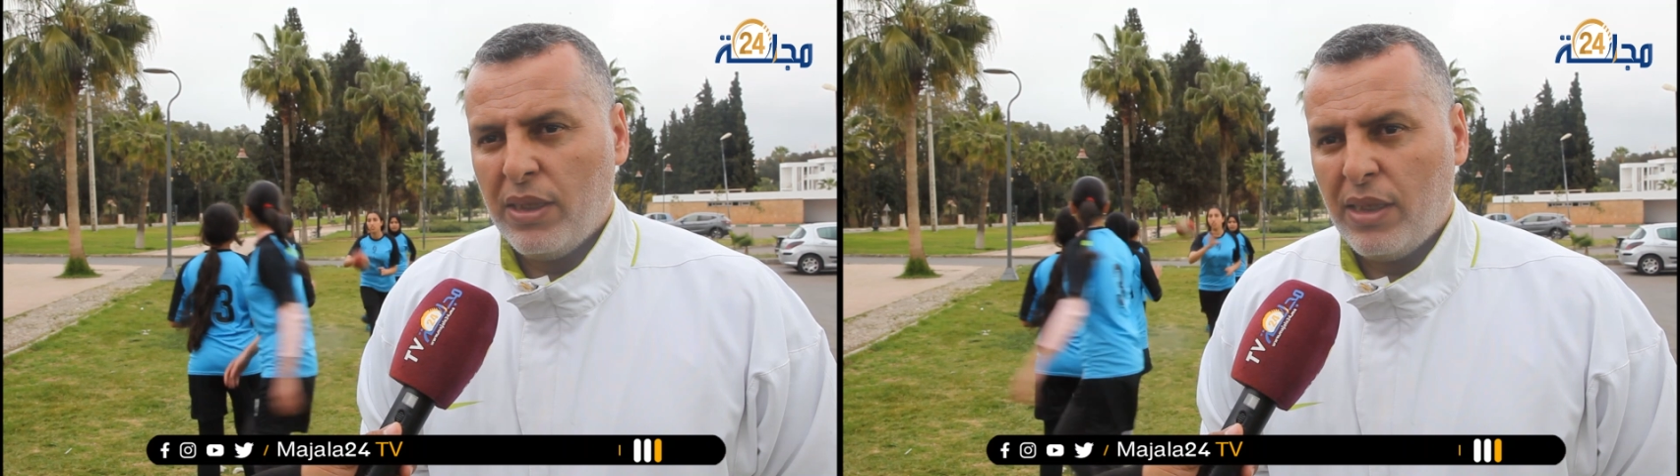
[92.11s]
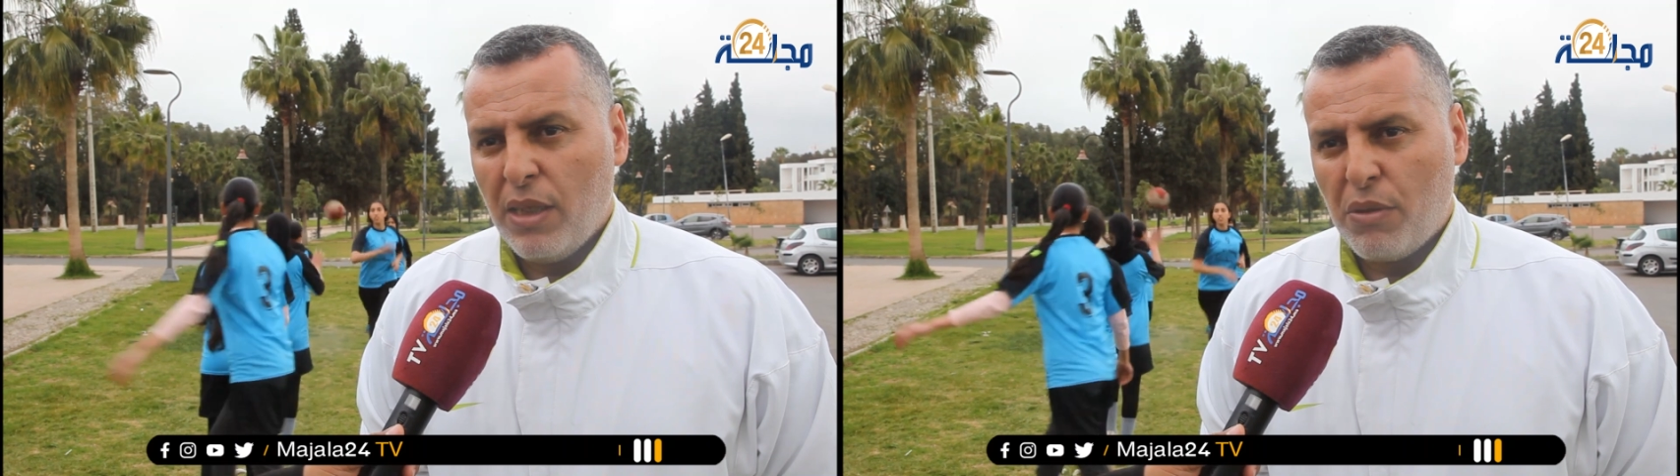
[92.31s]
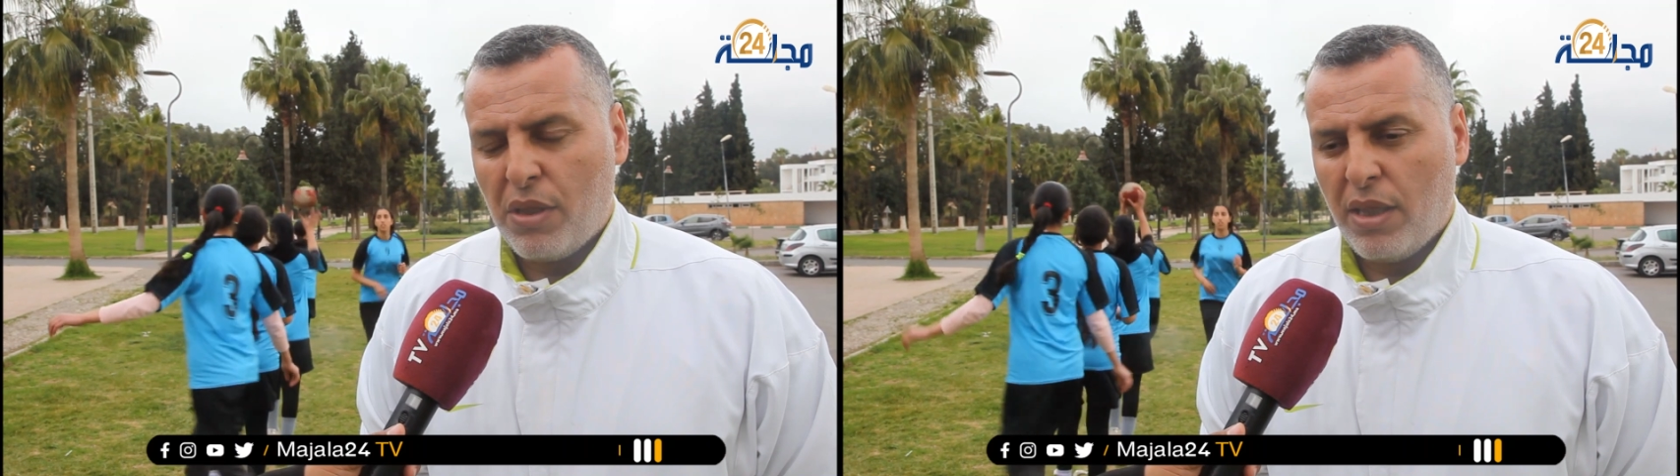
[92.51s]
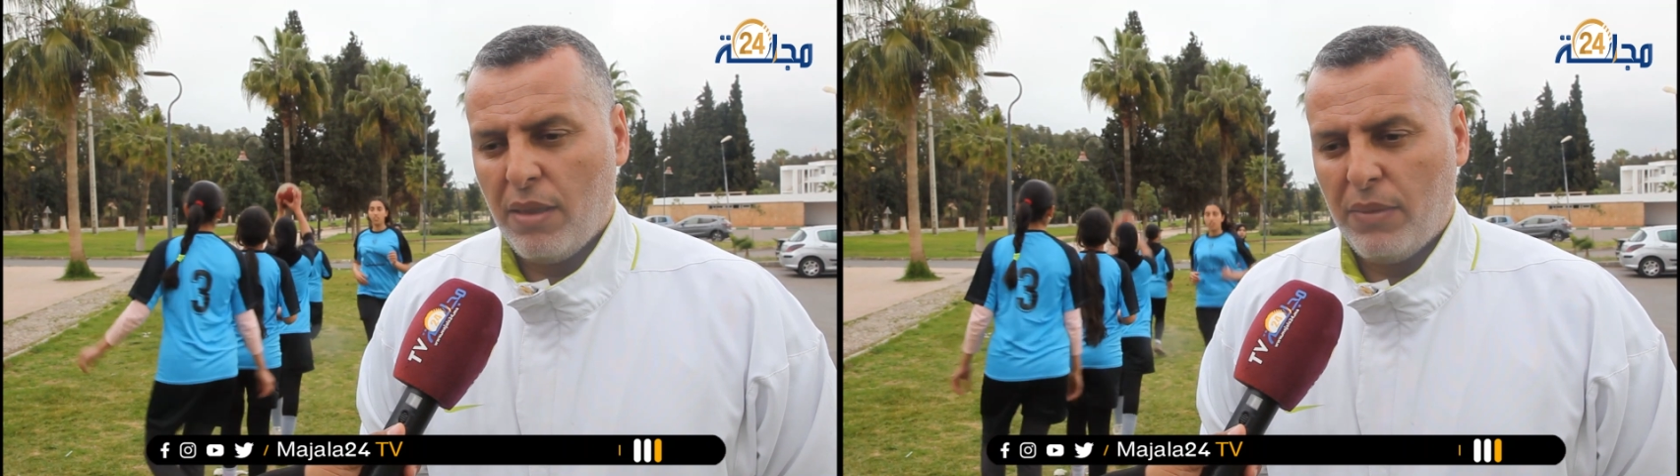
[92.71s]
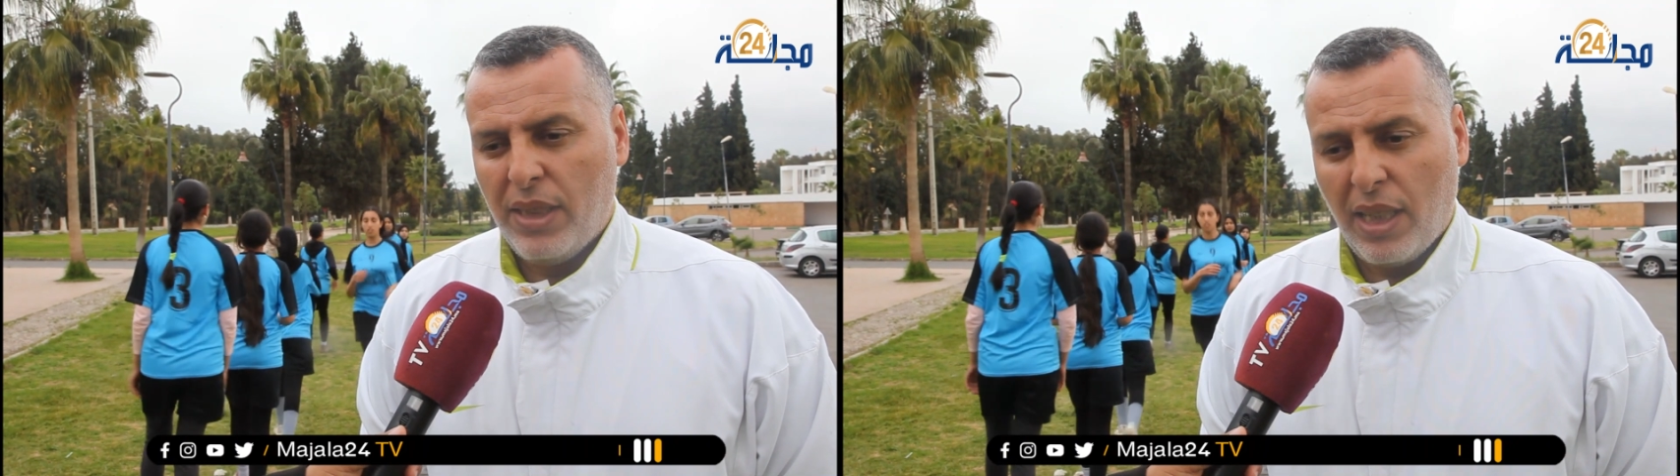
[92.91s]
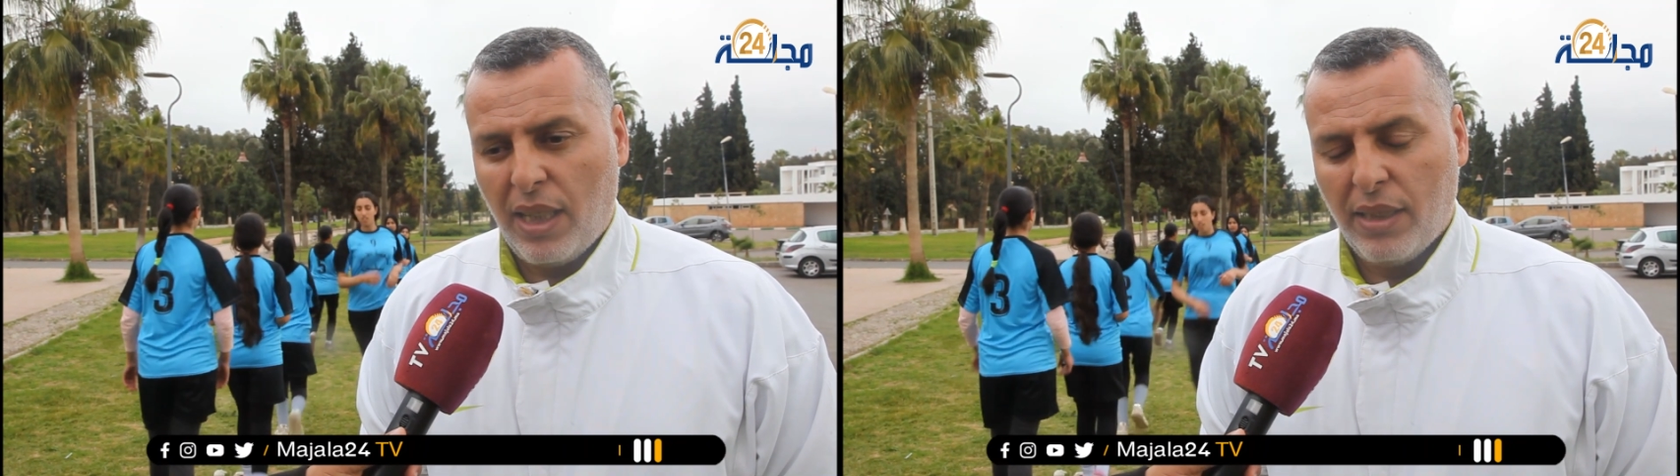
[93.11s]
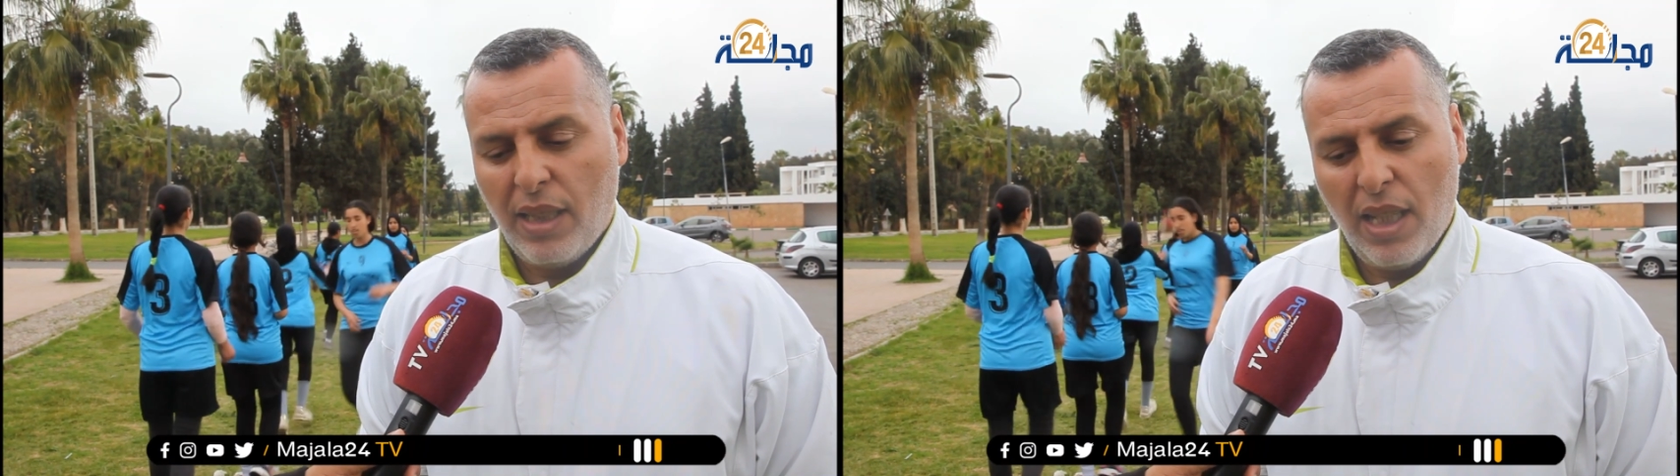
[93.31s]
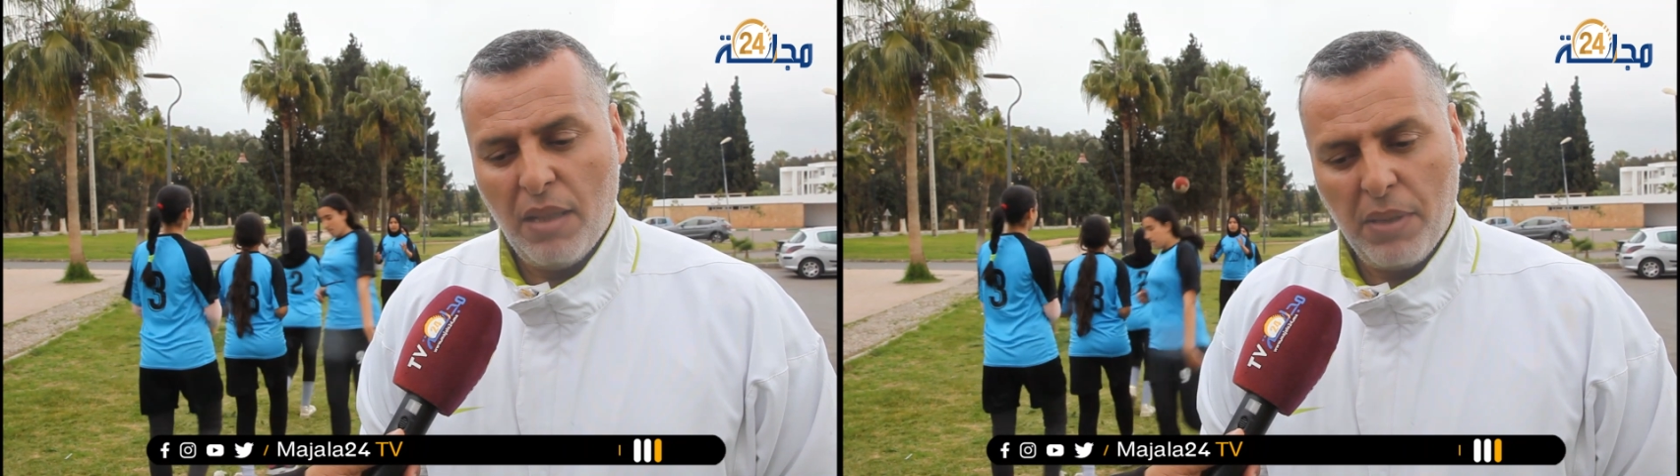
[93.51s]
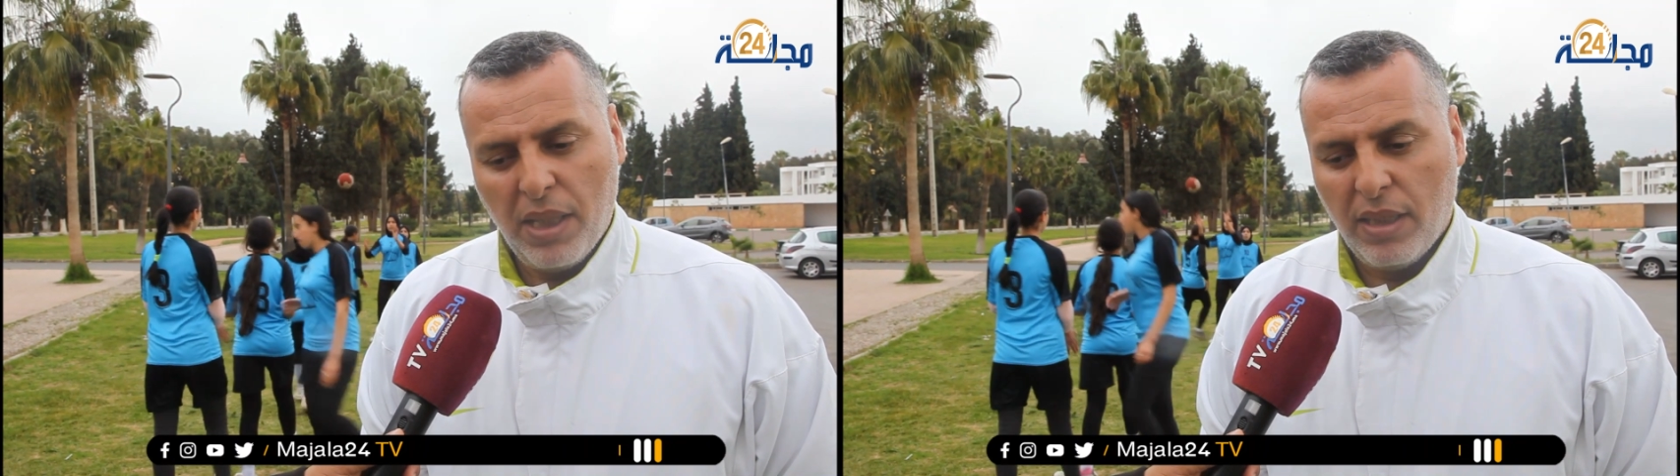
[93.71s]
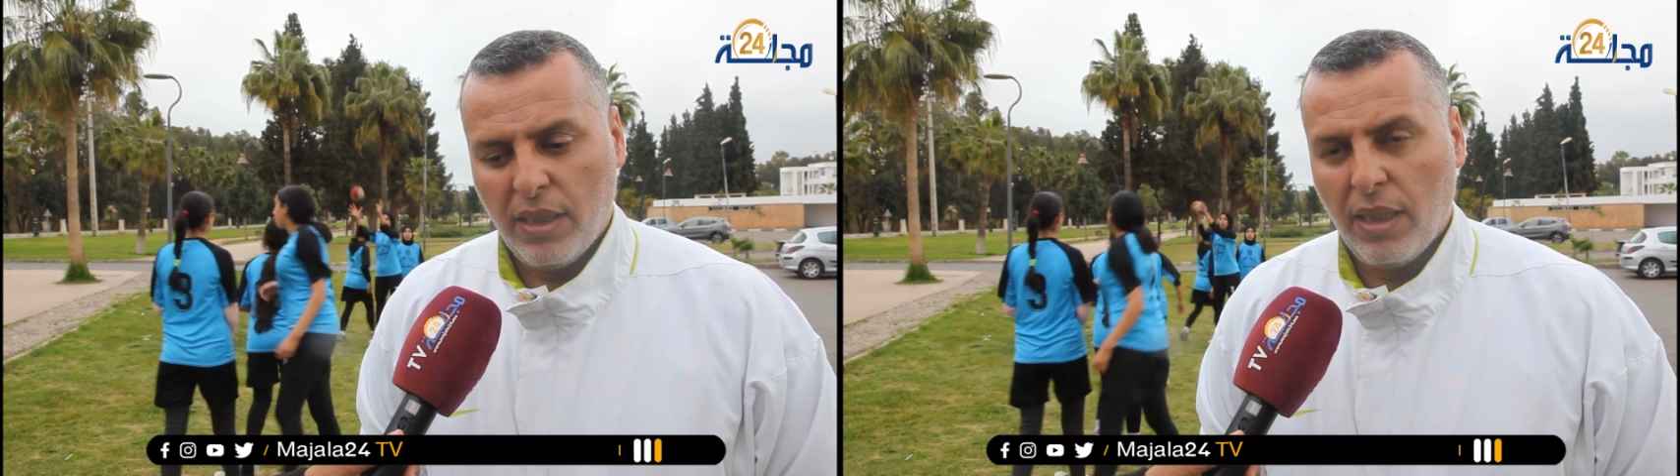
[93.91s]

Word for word: نساوش الذكر حتى الاباء